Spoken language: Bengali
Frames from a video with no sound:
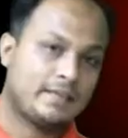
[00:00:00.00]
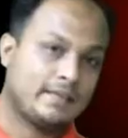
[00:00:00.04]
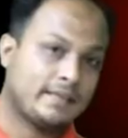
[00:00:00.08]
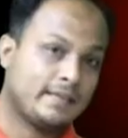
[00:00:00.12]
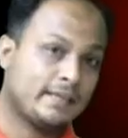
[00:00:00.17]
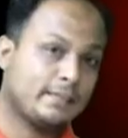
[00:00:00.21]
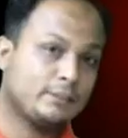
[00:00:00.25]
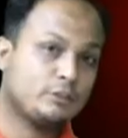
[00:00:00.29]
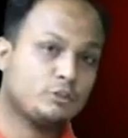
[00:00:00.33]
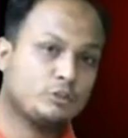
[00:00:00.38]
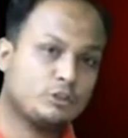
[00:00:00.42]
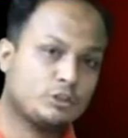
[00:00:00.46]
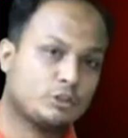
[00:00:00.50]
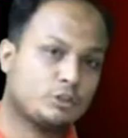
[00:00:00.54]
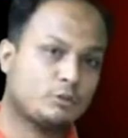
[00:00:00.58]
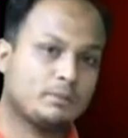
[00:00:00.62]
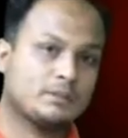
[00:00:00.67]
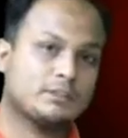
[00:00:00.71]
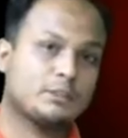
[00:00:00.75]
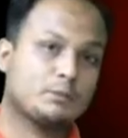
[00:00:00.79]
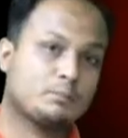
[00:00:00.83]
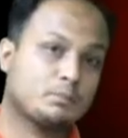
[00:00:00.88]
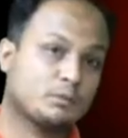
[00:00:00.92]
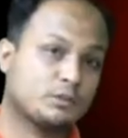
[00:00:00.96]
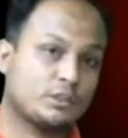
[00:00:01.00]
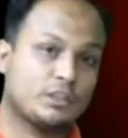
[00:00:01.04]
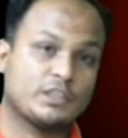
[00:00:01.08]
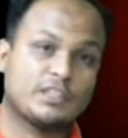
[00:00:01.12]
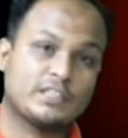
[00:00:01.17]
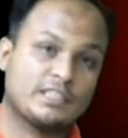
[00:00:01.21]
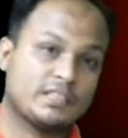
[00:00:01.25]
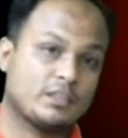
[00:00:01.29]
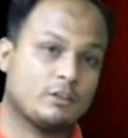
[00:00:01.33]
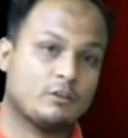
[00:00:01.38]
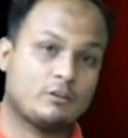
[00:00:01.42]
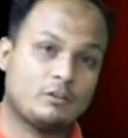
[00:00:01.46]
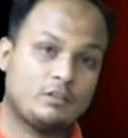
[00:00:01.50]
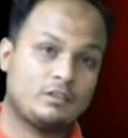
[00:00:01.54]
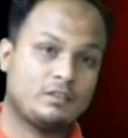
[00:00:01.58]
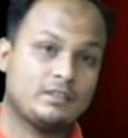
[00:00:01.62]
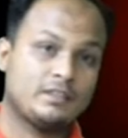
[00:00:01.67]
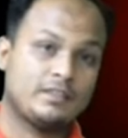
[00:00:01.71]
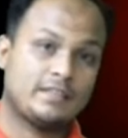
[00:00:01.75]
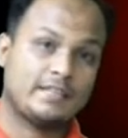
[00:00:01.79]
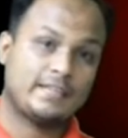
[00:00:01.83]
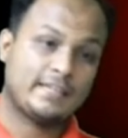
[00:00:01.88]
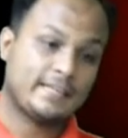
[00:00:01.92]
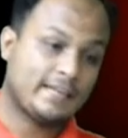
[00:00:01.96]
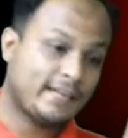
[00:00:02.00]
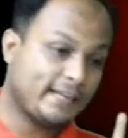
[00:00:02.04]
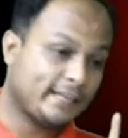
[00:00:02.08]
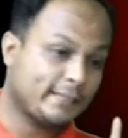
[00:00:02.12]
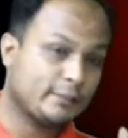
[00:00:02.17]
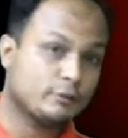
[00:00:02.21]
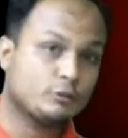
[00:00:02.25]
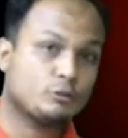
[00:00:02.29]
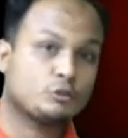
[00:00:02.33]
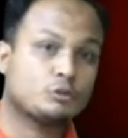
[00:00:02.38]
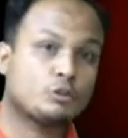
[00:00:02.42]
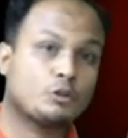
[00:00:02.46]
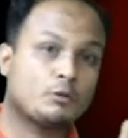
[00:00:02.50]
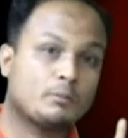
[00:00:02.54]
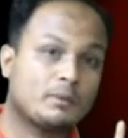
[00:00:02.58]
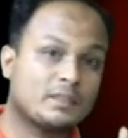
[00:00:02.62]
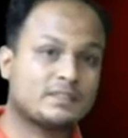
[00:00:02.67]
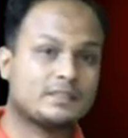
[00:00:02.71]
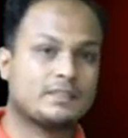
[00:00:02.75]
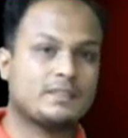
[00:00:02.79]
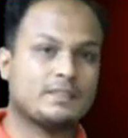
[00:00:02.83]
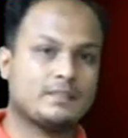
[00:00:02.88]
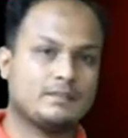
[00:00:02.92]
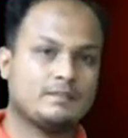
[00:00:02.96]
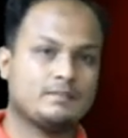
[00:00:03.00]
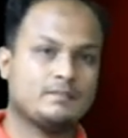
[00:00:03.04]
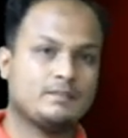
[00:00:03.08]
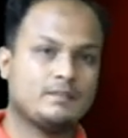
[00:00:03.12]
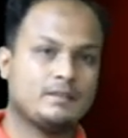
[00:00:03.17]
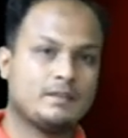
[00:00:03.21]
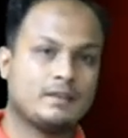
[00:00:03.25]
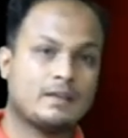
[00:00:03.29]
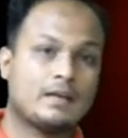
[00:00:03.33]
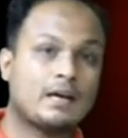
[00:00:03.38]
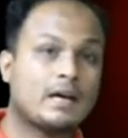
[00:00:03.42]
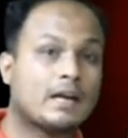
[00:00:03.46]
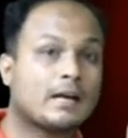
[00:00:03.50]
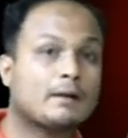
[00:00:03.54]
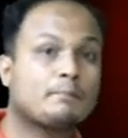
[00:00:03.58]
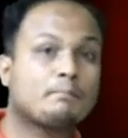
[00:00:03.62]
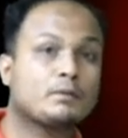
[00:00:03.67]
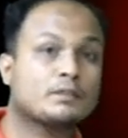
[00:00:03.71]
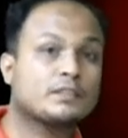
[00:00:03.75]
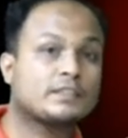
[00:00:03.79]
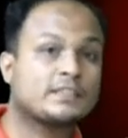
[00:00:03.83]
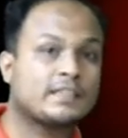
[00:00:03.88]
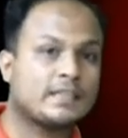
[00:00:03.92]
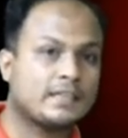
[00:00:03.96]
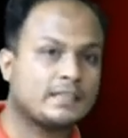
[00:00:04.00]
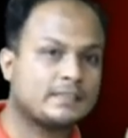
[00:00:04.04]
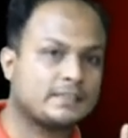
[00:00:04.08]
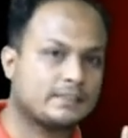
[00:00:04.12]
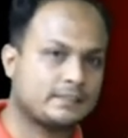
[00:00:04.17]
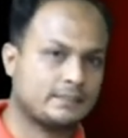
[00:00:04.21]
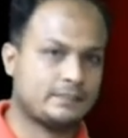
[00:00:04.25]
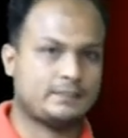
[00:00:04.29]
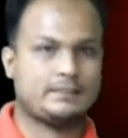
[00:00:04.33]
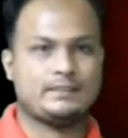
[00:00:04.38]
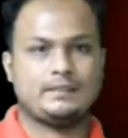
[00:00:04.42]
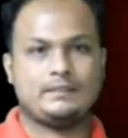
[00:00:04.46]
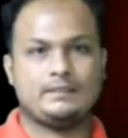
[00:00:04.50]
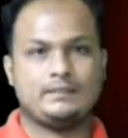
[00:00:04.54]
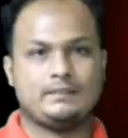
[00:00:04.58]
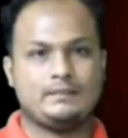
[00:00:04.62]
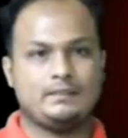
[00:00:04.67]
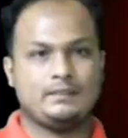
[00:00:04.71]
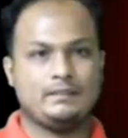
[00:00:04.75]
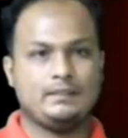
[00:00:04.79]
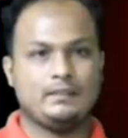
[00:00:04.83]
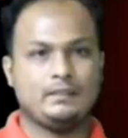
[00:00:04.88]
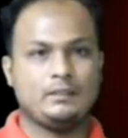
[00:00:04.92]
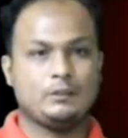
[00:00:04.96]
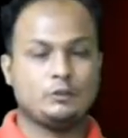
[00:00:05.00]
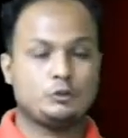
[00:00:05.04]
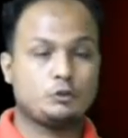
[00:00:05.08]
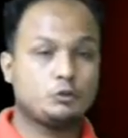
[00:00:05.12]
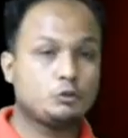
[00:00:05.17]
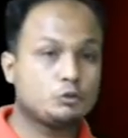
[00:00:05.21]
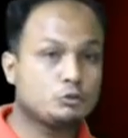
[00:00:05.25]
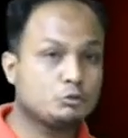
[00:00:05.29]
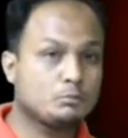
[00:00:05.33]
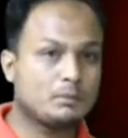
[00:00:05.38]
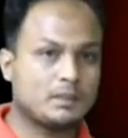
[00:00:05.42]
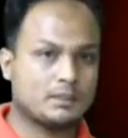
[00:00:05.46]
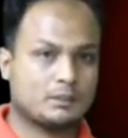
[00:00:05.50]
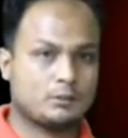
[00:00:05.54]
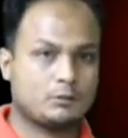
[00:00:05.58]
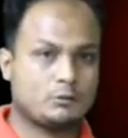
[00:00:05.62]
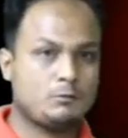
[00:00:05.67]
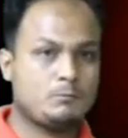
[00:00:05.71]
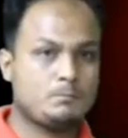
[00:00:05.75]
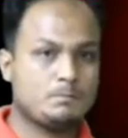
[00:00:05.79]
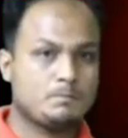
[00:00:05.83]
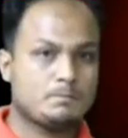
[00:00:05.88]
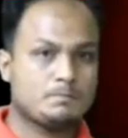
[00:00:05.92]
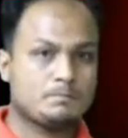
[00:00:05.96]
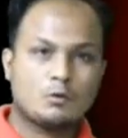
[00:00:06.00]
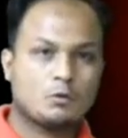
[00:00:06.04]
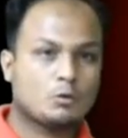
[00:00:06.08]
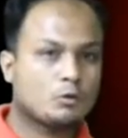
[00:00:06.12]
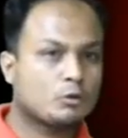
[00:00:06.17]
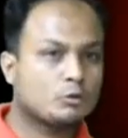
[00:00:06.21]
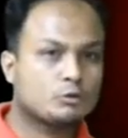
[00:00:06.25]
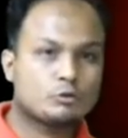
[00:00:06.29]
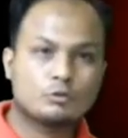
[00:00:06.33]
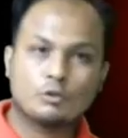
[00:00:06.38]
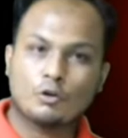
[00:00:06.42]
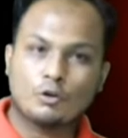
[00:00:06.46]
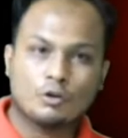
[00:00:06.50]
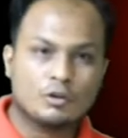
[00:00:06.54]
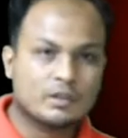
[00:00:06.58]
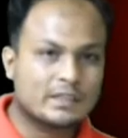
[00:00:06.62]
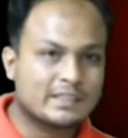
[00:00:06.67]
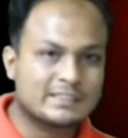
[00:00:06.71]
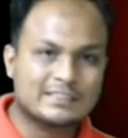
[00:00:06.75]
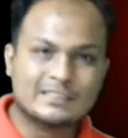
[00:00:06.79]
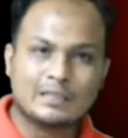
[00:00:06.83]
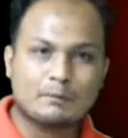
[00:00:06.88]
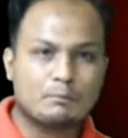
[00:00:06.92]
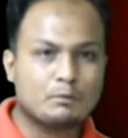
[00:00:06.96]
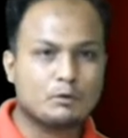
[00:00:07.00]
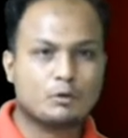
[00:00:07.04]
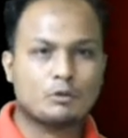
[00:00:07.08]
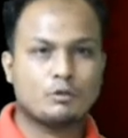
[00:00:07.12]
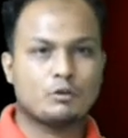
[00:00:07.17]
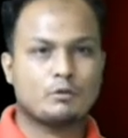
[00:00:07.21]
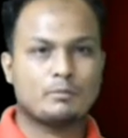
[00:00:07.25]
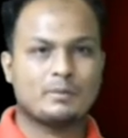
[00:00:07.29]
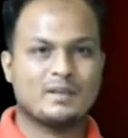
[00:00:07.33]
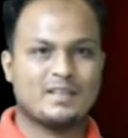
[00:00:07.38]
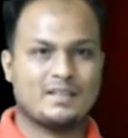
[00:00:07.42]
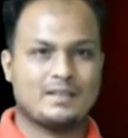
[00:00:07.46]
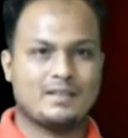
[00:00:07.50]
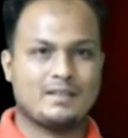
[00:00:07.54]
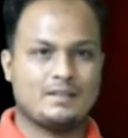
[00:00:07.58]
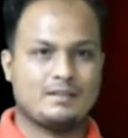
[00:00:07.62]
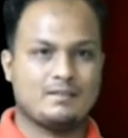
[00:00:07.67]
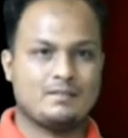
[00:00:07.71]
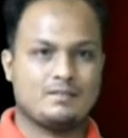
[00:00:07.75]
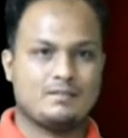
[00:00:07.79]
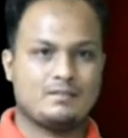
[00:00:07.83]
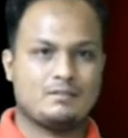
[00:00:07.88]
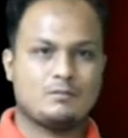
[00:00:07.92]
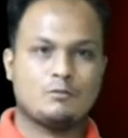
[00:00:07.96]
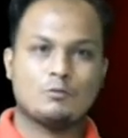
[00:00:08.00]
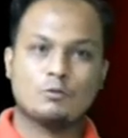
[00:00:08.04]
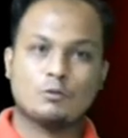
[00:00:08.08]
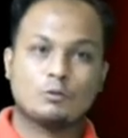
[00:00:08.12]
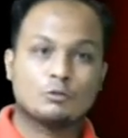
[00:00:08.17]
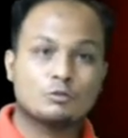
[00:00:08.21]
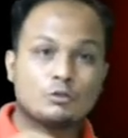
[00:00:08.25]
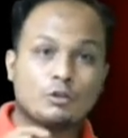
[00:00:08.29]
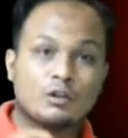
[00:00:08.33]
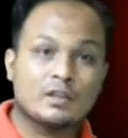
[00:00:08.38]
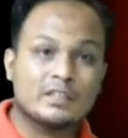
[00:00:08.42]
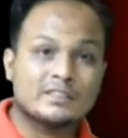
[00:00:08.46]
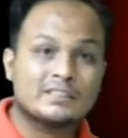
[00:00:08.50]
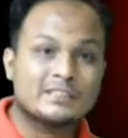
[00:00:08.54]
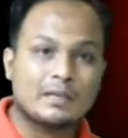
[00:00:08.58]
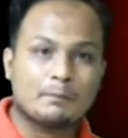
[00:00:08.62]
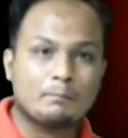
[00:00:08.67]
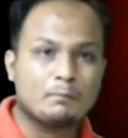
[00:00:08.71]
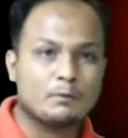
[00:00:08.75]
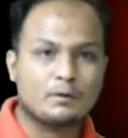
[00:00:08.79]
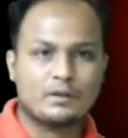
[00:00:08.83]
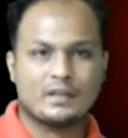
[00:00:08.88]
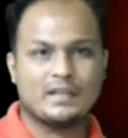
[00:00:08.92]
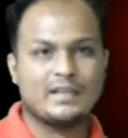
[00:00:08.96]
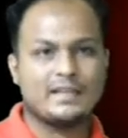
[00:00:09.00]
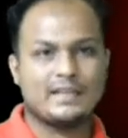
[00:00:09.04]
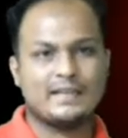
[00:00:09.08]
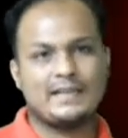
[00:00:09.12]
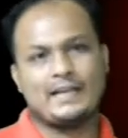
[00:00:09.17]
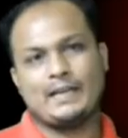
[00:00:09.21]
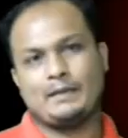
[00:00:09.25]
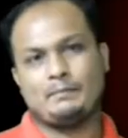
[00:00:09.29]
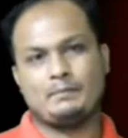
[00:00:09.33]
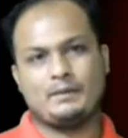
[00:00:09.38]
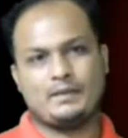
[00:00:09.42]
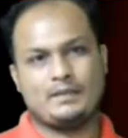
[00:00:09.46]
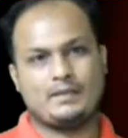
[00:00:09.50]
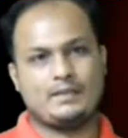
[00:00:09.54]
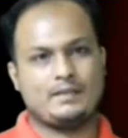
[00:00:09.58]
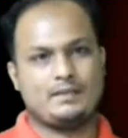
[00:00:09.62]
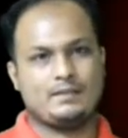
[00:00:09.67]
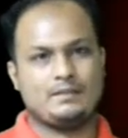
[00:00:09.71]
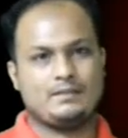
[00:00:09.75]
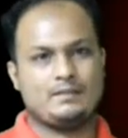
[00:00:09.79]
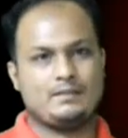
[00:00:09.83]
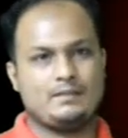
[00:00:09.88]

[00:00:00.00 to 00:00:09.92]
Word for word: এরাই যদি সমাজের প্রতিনিধি হয় এরাই কিন্তু সমাজকে খারাপ পথে ঠেলে দিচ্ছে শুধুমাত্র কোনো দলকে সাপোর্ট করবেন না কোনো দলের সাপোর্ট নিয়ে গাইবেন না